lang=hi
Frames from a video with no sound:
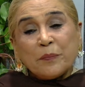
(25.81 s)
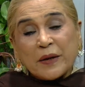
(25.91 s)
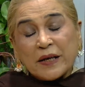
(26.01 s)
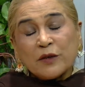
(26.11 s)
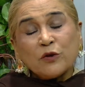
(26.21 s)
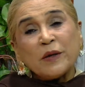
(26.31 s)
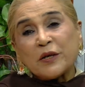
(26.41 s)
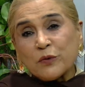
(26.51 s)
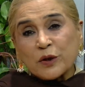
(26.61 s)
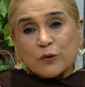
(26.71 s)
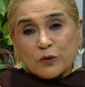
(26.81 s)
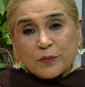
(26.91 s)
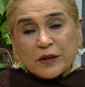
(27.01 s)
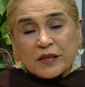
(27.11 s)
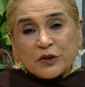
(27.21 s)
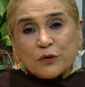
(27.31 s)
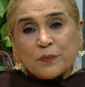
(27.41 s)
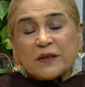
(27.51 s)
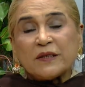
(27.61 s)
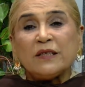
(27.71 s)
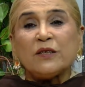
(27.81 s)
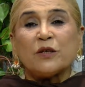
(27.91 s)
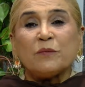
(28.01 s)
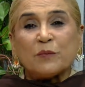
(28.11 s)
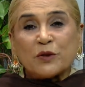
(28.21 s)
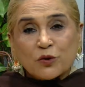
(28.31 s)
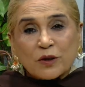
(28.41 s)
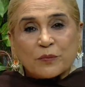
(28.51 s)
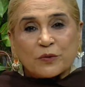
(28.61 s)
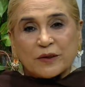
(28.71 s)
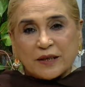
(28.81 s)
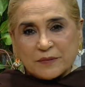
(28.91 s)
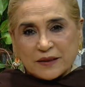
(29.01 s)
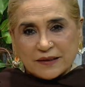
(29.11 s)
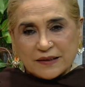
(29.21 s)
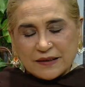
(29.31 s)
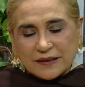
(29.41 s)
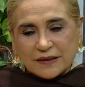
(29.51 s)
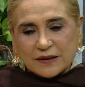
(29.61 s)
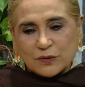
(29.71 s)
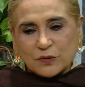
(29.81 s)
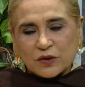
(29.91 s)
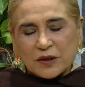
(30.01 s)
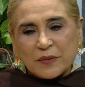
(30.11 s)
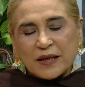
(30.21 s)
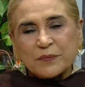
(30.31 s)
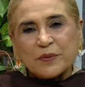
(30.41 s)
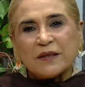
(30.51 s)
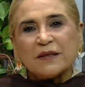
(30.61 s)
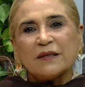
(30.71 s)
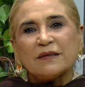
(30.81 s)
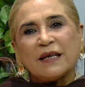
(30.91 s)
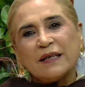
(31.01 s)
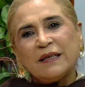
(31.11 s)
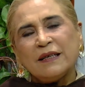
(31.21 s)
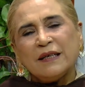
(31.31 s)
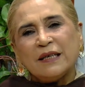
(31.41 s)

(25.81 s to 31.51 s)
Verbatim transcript: पहले तो मैं क्योंकि ख़ुद भी रेडियो पे थी और मैं बच्चों का प्रोग्राम करती थी तो उसके बाद फिर जाहिर है